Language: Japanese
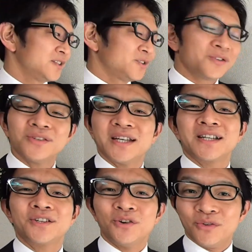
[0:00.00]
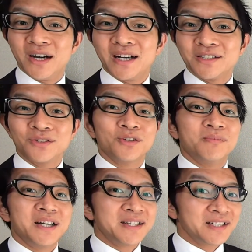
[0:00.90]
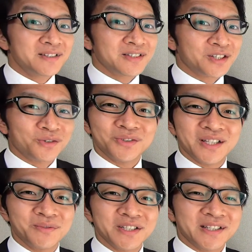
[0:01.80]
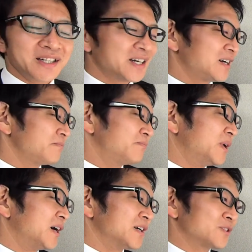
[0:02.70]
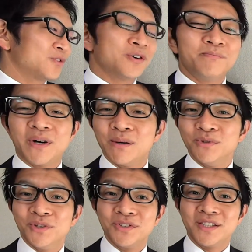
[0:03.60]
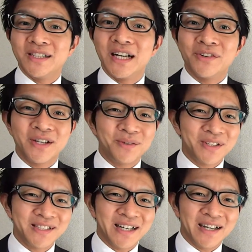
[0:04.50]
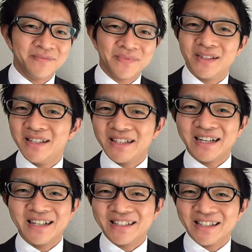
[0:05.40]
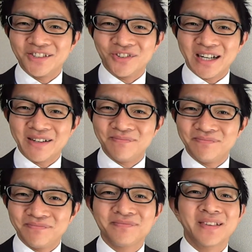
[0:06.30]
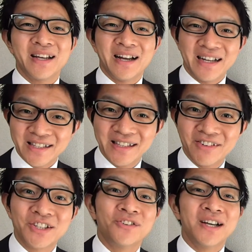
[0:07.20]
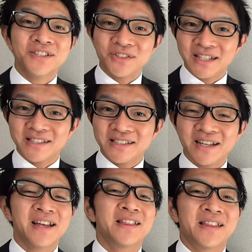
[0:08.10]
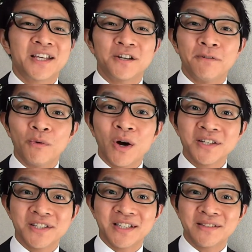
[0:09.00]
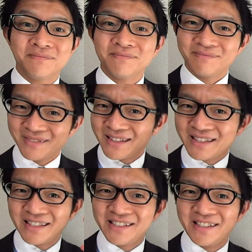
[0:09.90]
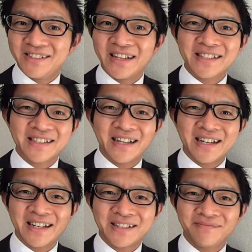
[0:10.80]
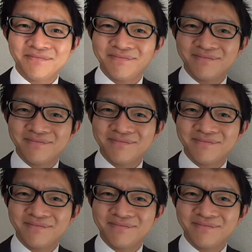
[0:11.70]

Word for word: ということで今日はちょっとマニアックなトークになりましたが、バーとパブの違いをやりました。いかがだったでしょうかはい、では今日は以上です。Thank you for watching. See you next time.